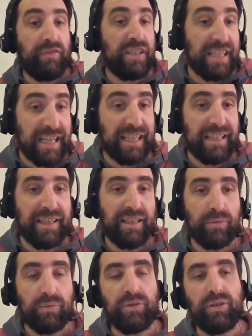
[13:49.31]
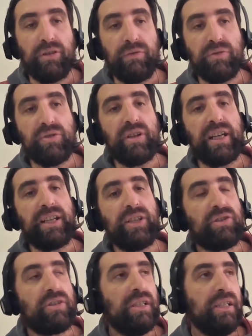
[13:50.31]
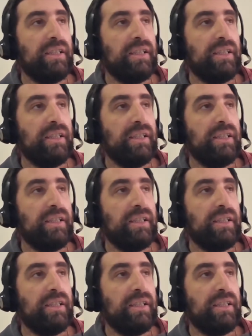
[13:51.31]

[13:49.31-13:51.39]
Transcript: oficiales de alguno de los funcionarios